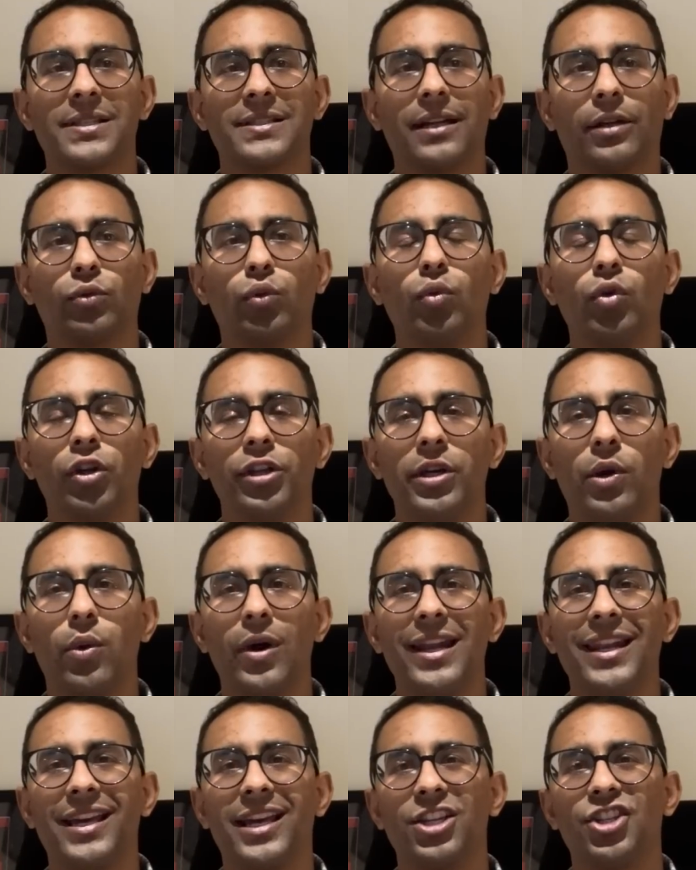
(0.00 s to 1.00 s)
stato uno di
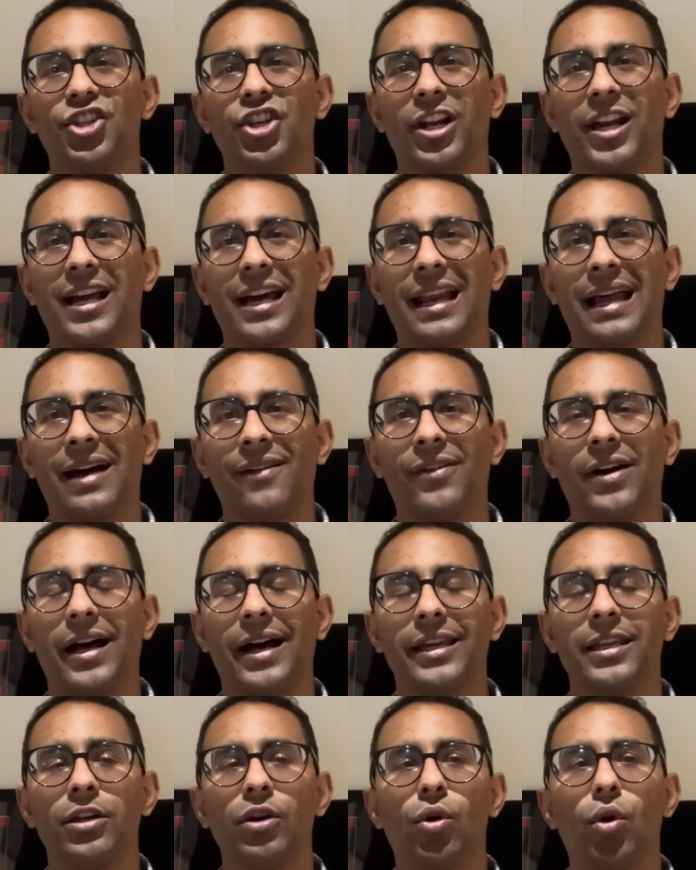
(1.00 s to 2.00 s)
quelli che ci
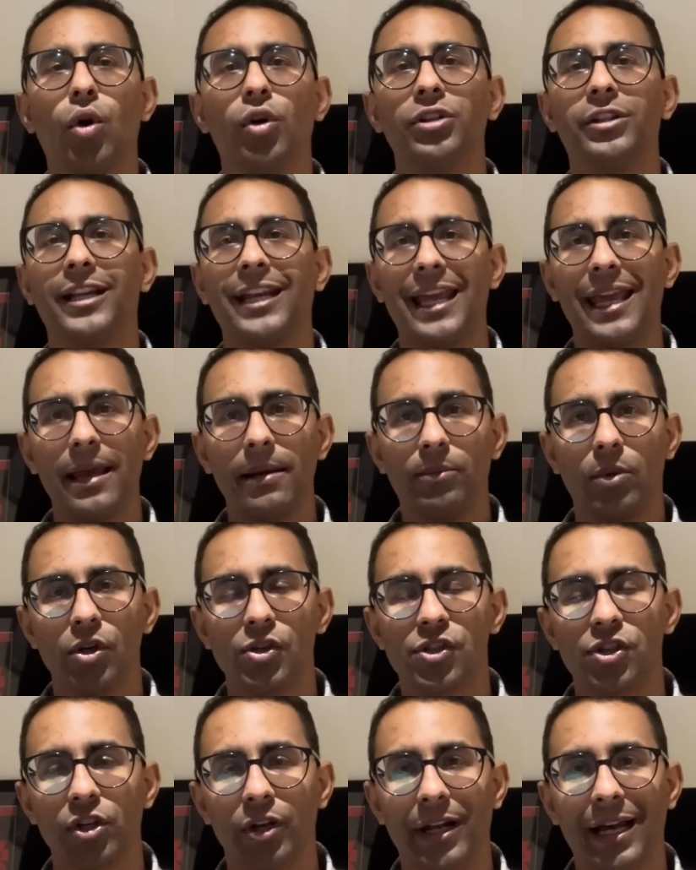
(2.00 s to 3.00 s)
regalava incontri
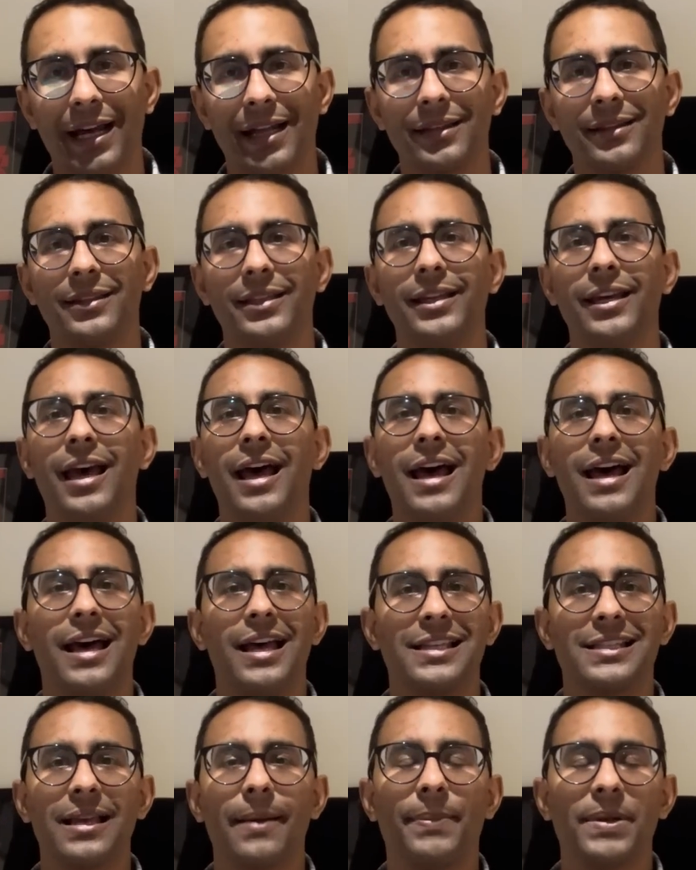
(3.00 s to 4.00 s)
emozionanti,
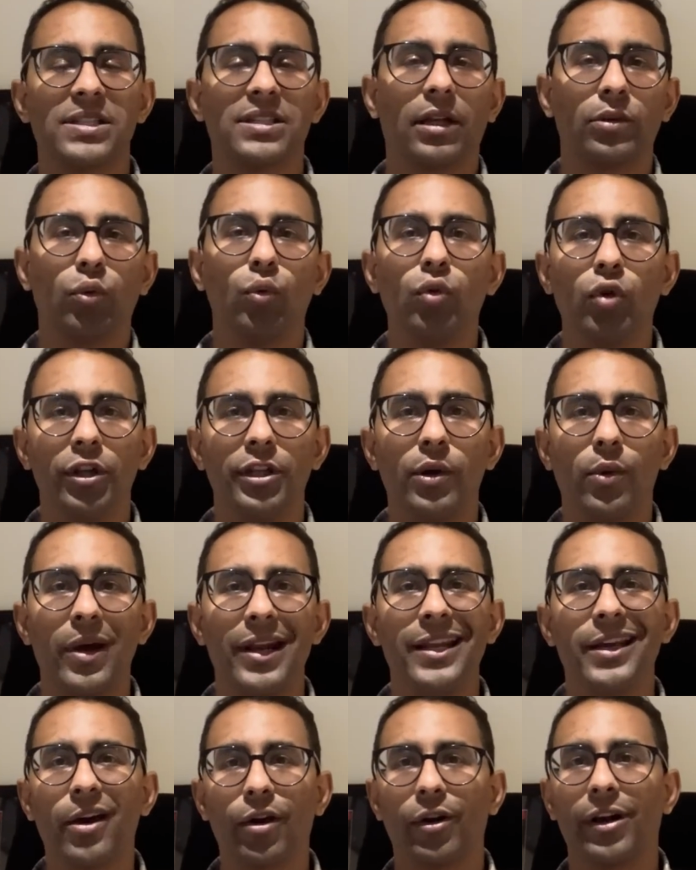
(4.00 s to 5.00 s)
è sempre stato uno di
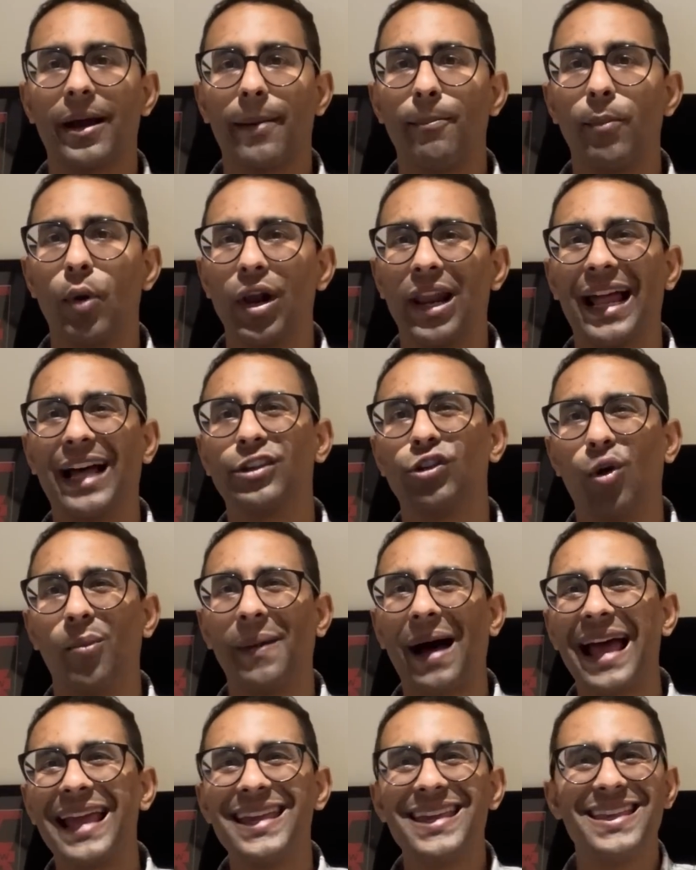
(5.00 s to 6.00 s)
quelli che non ha mollato
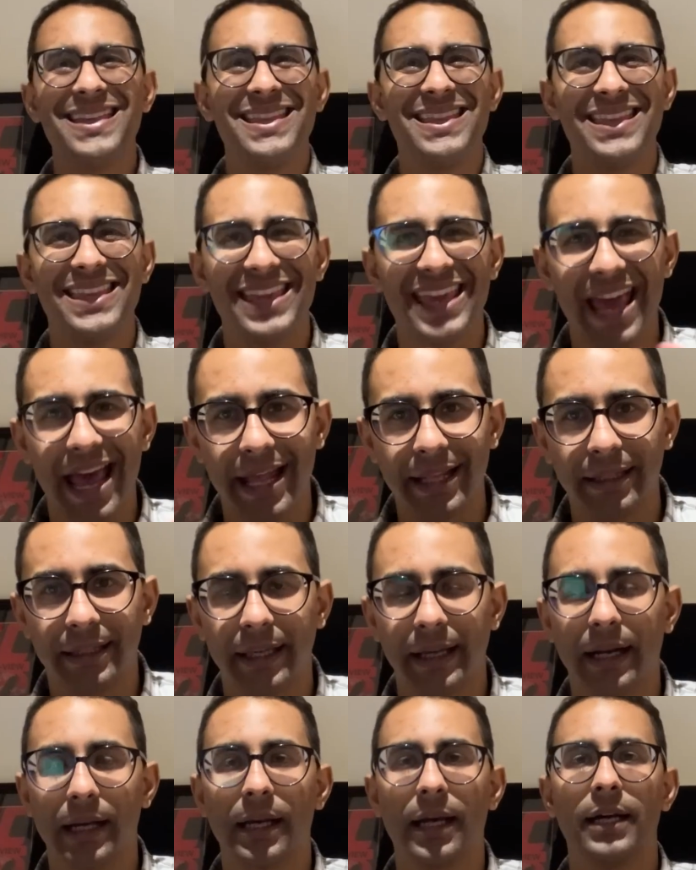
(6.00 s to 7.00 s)
mai
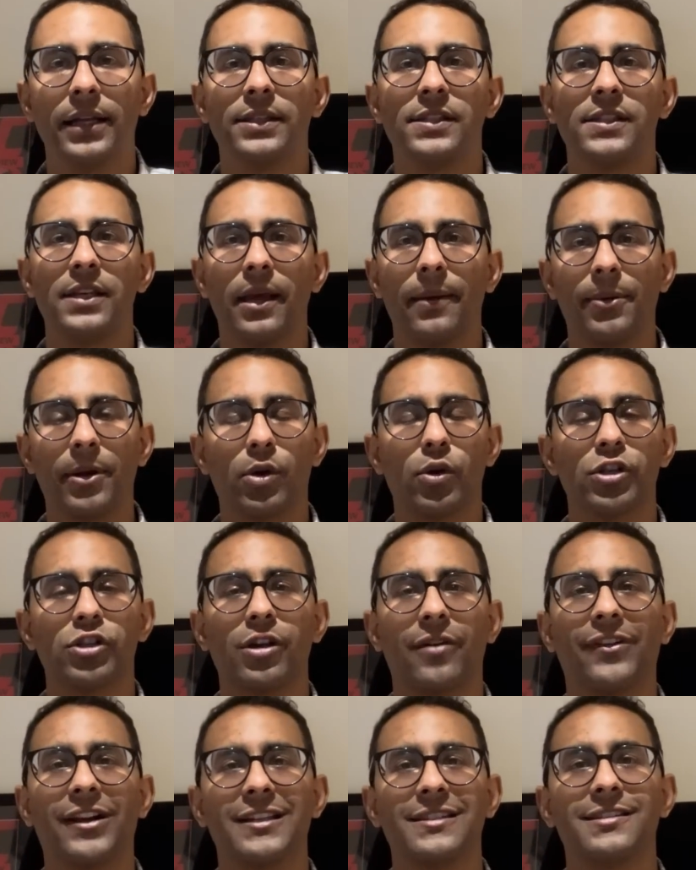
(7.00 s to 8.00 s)
niente, ragazzi, e per questo
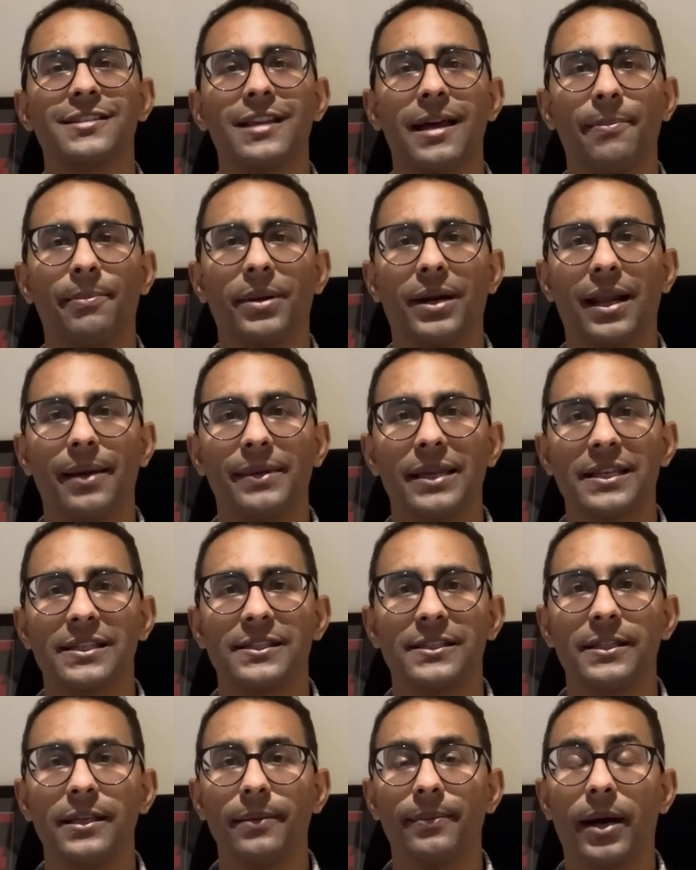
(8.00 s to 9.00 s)
avrà sempre la mia
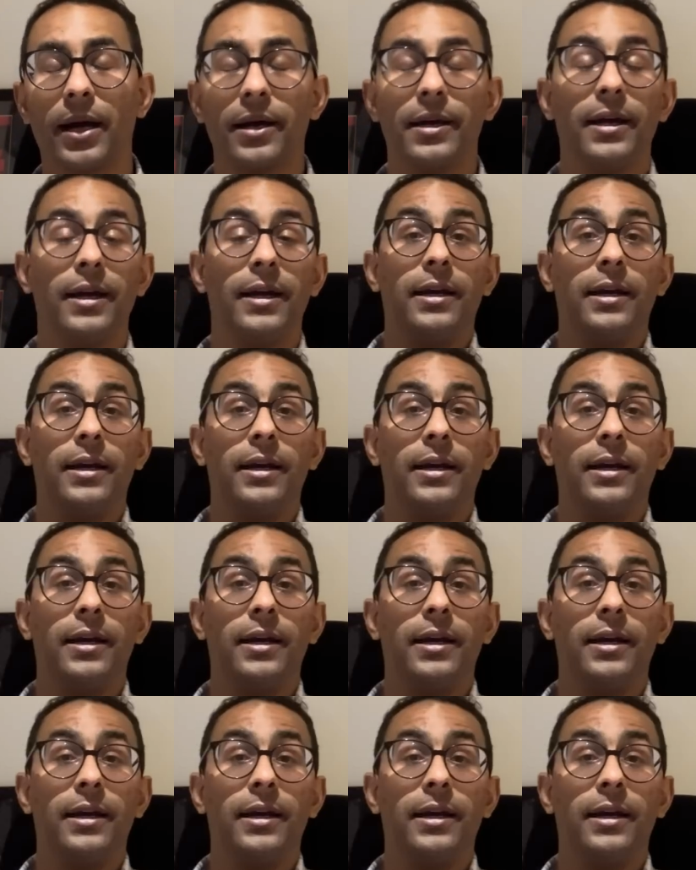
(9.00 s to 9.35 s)
stima.